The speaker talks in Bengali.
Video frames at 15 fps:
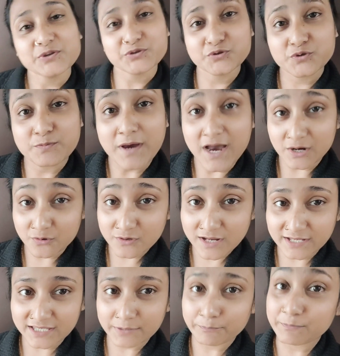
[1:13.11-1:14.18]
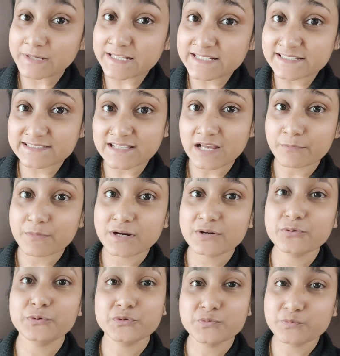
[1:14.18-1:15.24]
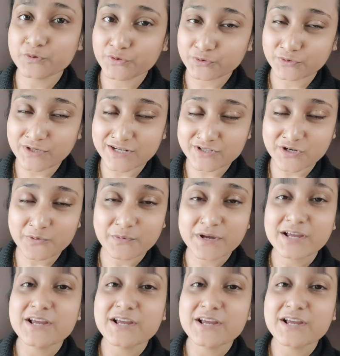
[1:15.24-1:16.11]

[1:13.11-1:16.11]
যদি ভালো লাগে প্লিজ আমার নতুন বন্ধুরা সব